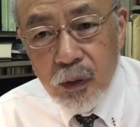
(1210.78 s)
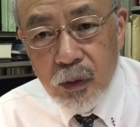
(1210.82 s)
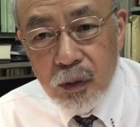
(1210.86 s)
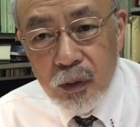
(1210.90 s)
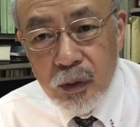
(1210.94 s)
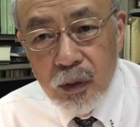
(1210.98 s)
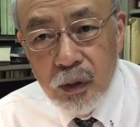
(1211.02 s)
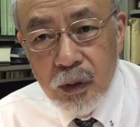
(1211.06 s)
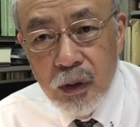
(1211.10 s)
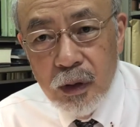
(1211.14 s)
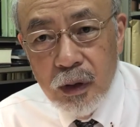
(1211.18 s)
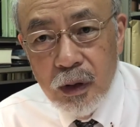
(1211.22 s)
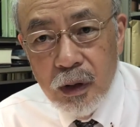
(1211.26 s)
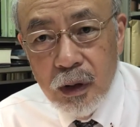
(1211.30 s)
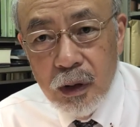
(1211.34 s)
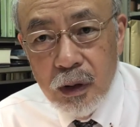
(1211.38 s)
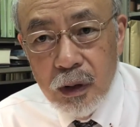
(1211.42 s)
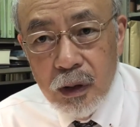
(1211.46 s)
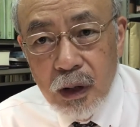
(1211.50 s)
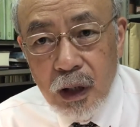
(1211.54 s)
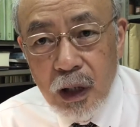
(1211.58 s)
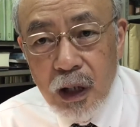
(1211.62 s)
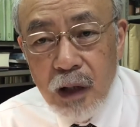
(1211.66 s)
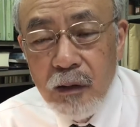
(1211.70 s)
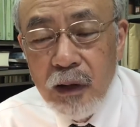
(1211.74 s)
「
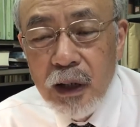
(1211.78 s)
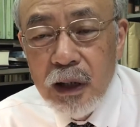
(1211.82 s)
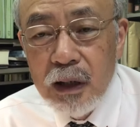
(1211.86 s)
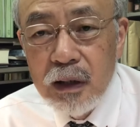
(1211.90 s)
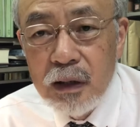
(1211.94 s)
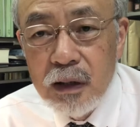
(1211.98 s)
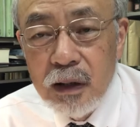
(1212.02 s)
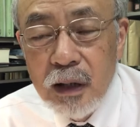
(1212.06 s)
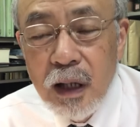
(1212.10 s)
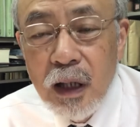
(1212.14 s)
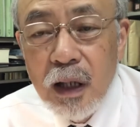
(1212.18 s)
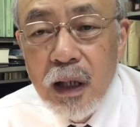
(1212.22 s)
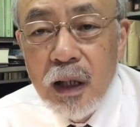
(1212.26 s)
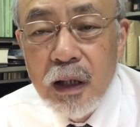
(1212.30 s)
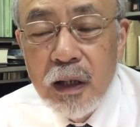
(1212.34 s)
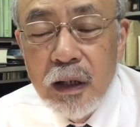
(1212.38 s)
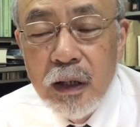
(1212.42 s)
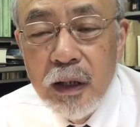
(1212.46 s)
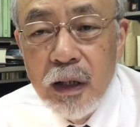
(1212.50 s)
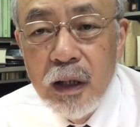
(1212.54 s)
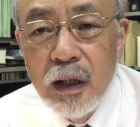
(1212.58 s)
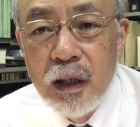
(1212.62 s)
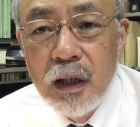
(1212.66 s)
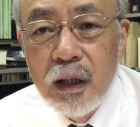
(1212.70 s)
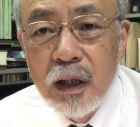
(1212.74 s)
変わった
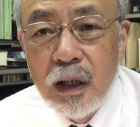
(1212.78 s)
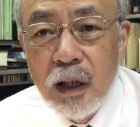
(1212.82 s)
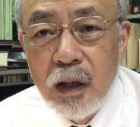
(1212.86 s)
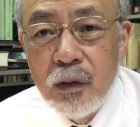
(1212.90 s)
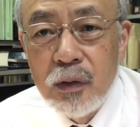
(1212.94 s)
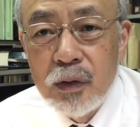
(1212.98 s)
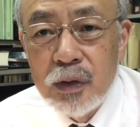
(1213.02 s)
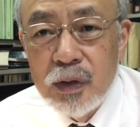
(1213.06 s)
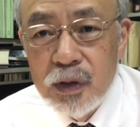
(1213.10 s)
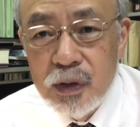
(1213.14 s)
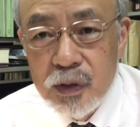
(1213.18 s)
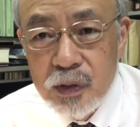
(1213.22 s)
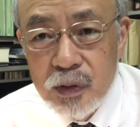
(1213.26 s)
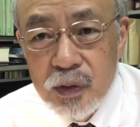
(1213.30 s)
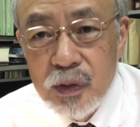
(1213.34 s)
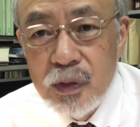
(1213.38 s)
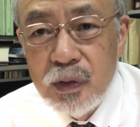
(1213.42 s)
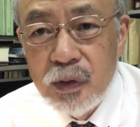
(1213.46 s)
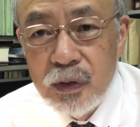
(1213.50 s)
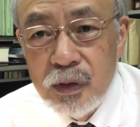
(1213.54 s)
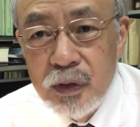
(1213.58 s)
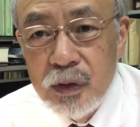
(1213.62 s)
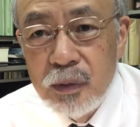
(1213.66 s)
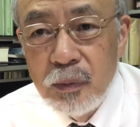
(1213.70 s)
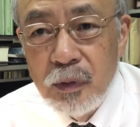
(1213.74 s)
変化をする
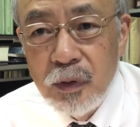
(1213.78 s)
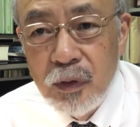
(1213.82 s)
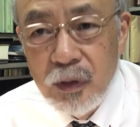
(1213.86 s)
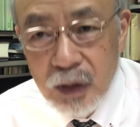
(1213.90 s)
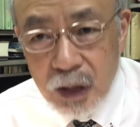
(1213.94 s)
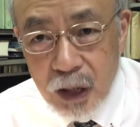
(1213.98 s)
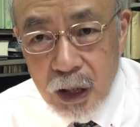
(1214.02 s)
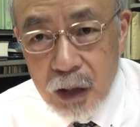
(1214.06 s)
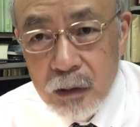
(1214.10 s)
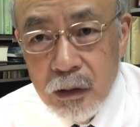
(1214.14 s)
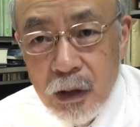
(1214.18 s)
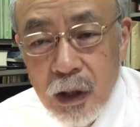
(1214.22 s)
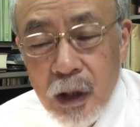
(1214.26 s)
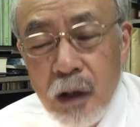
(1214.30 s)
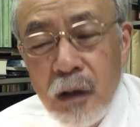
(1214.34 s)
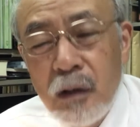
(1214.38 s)
というものがある